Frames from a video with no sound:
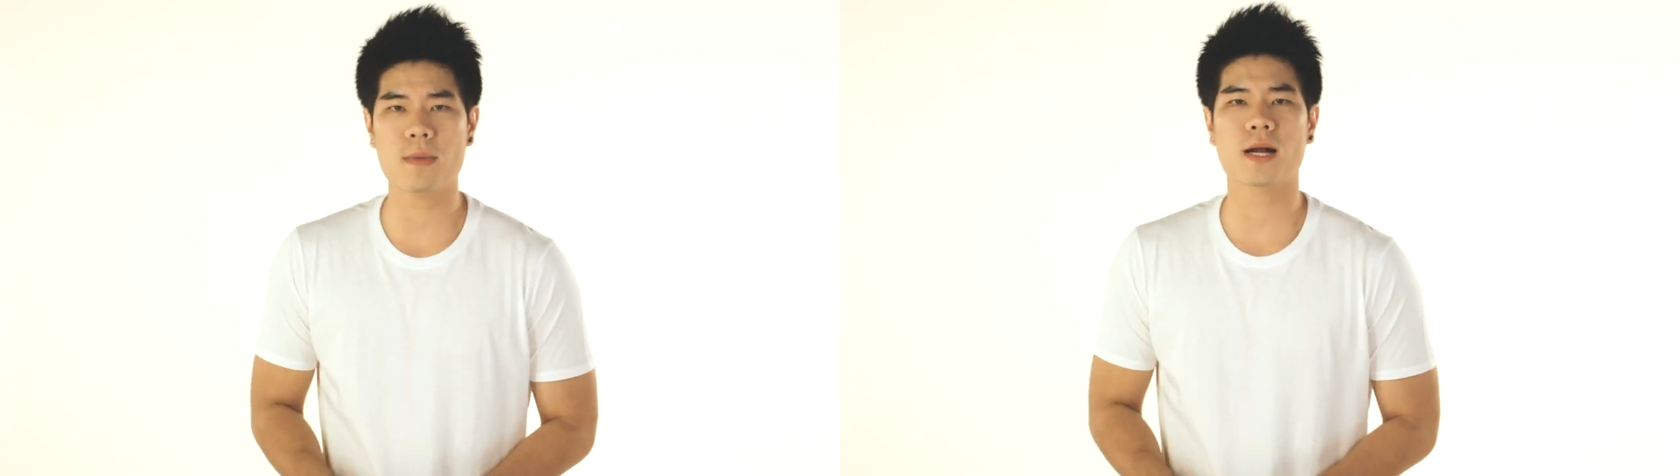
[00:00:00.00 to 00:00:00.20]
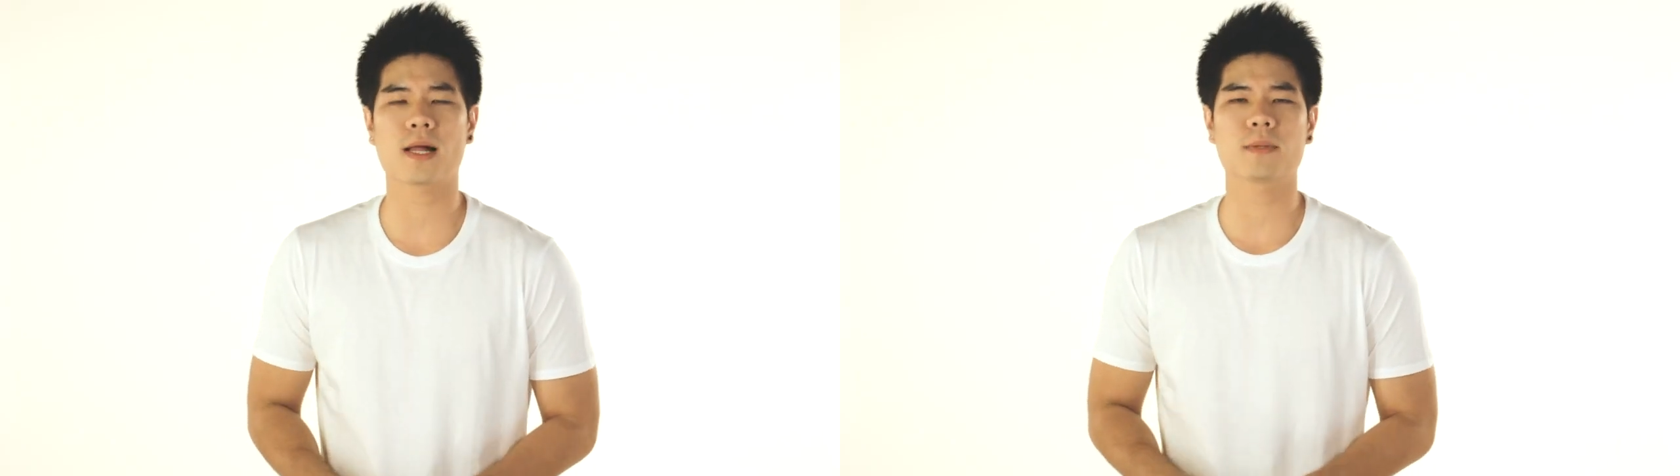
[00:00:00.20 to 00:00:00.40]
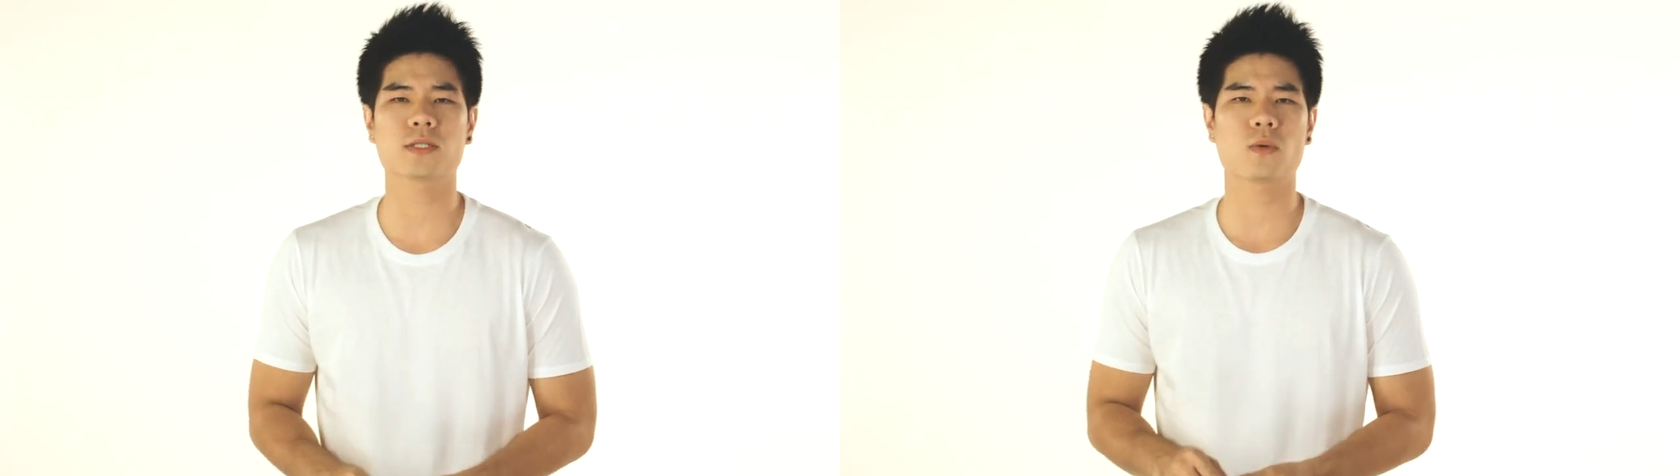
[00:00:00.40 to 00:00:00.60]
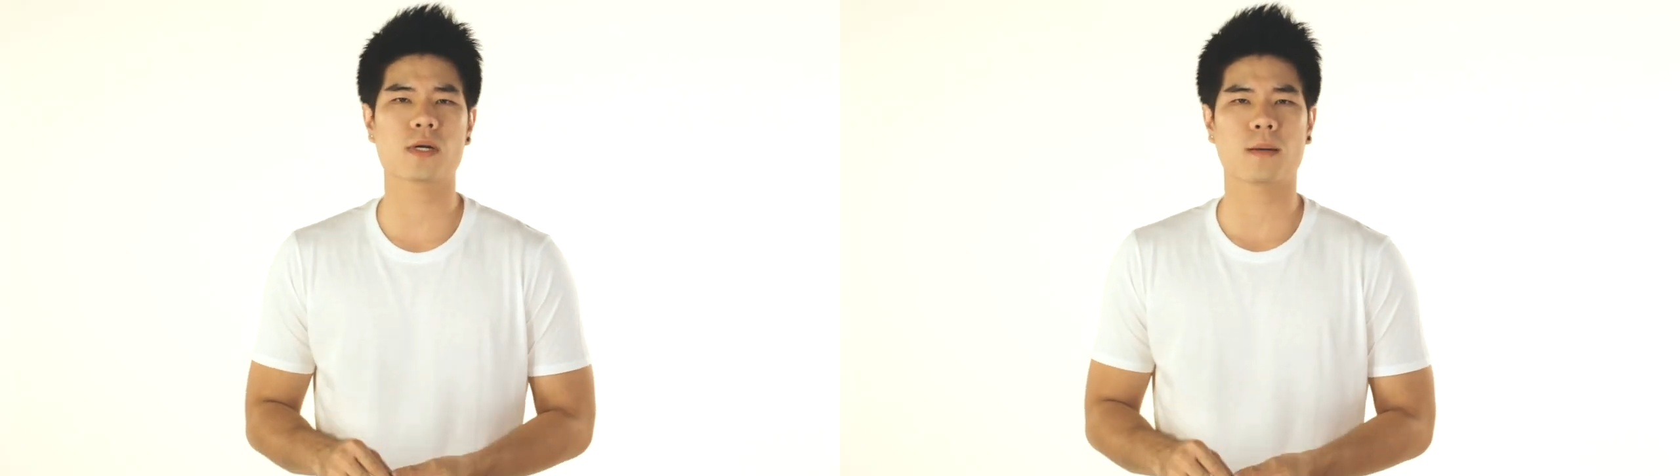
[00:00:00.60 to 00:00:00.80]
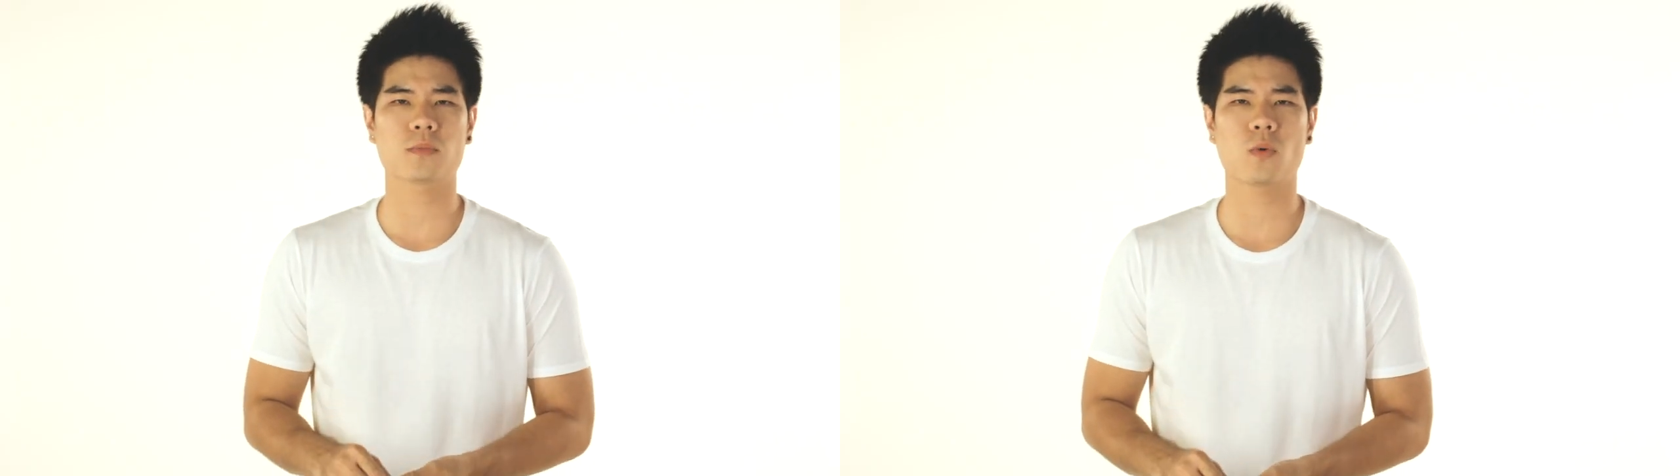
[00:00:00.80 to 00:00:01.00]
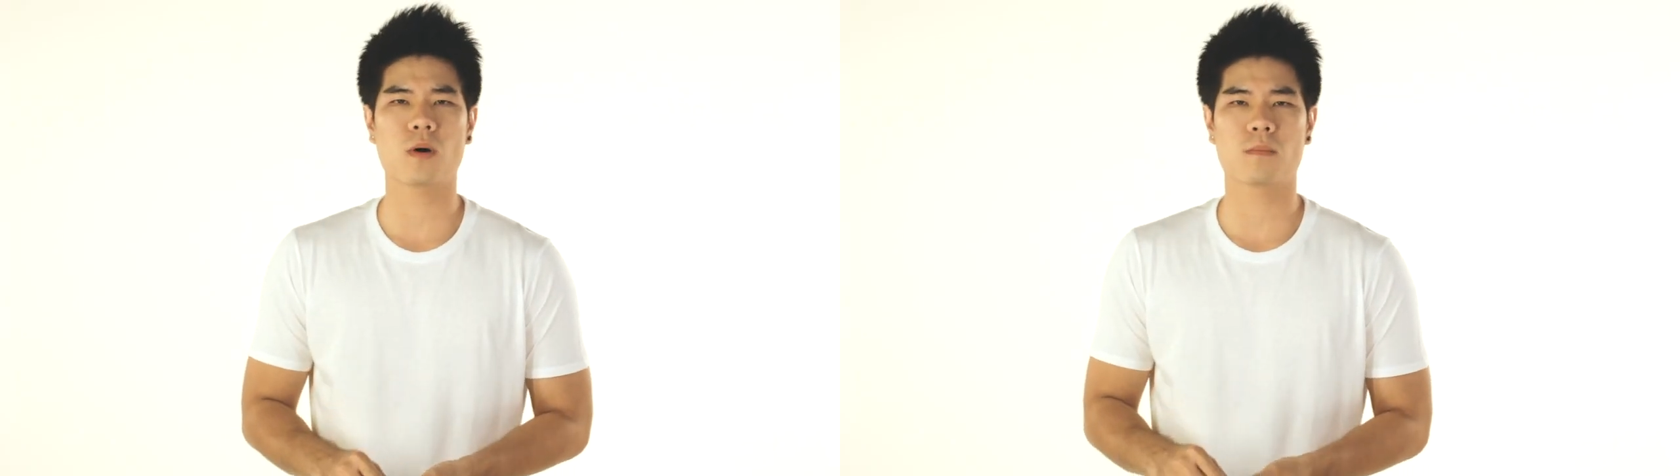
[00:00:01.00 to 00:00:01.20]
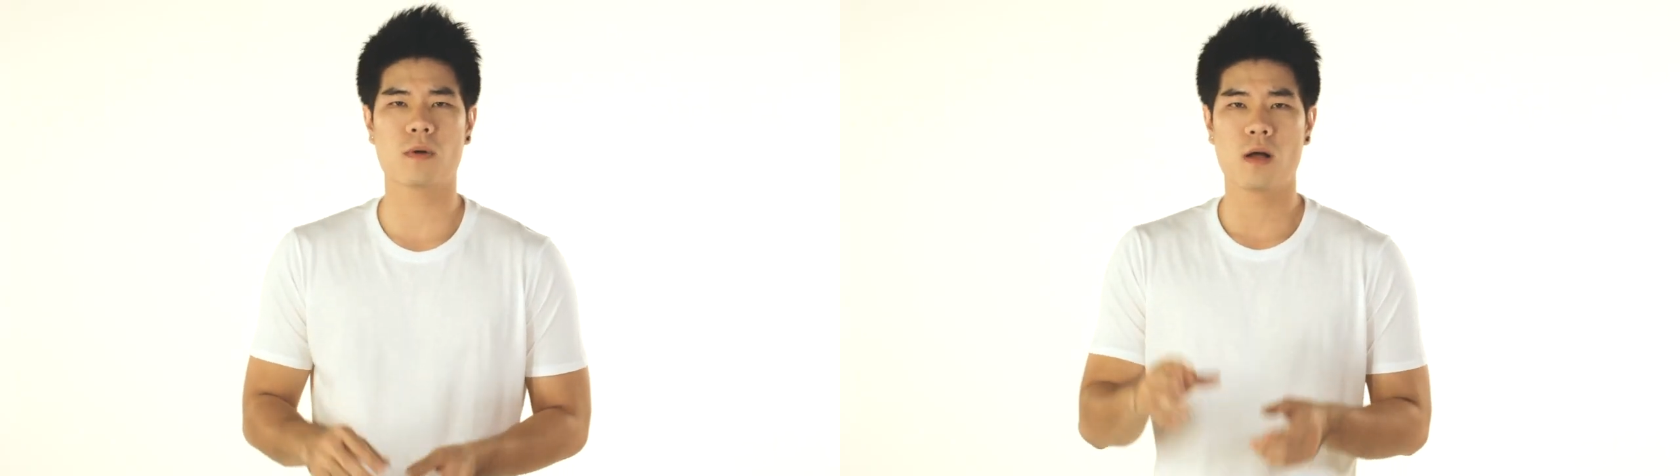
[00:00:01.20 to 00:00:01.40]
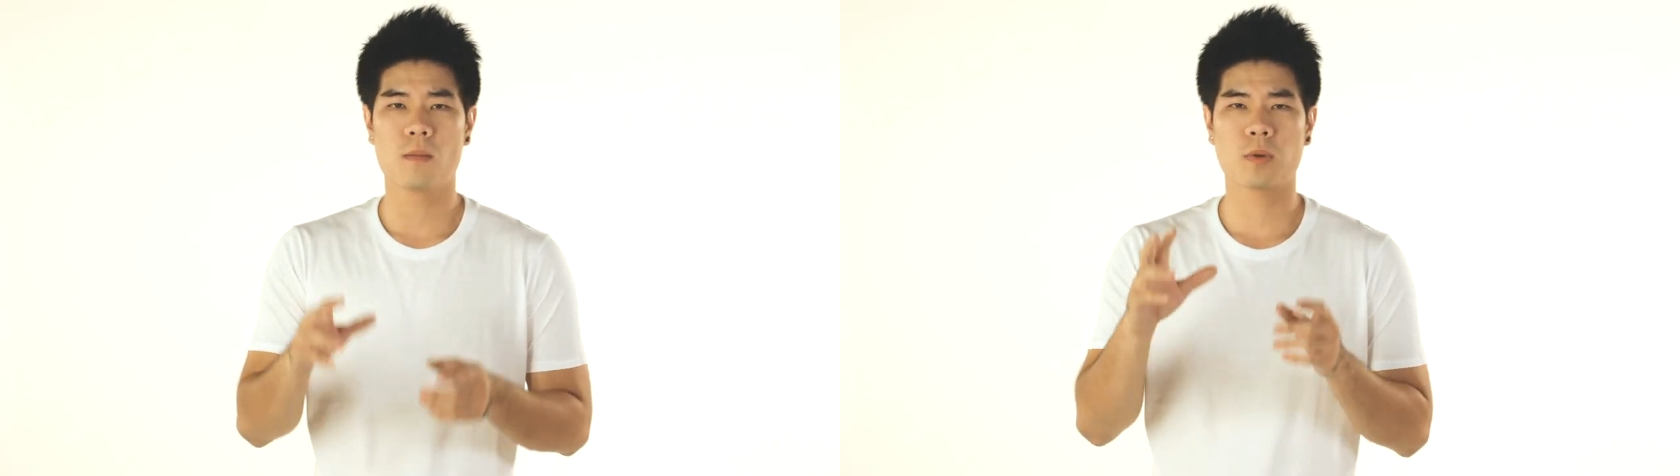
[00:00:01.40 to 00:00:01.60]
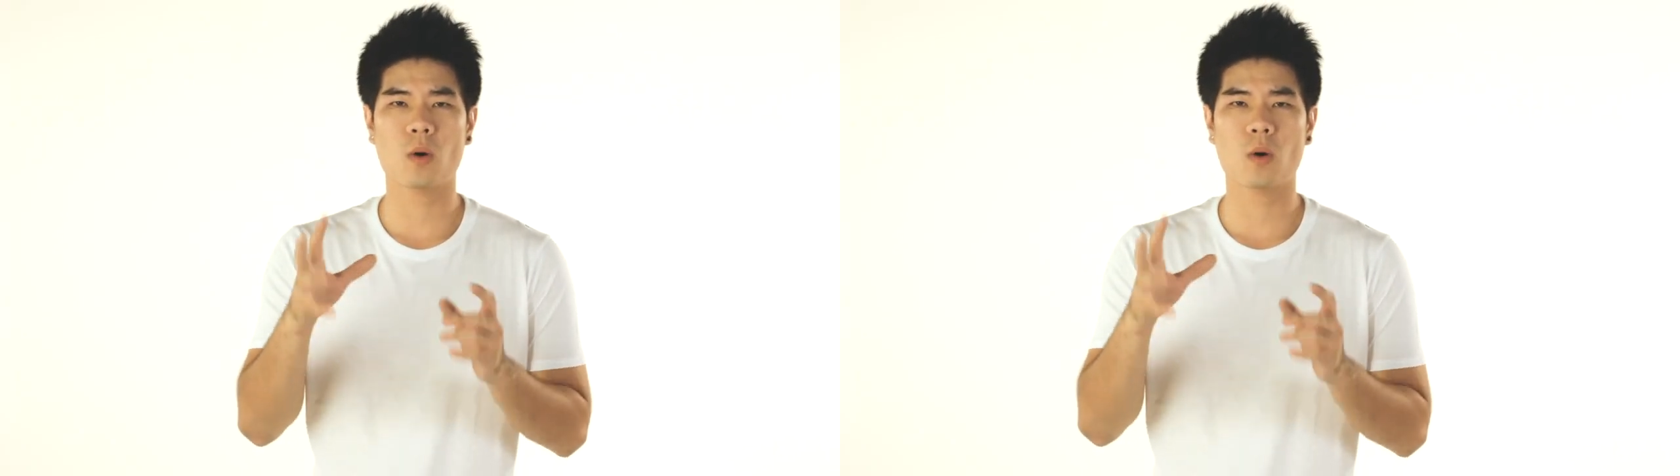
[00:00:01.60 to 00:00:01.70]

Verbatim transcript: ให้มากครับในช่วงน้ำท่วม เพ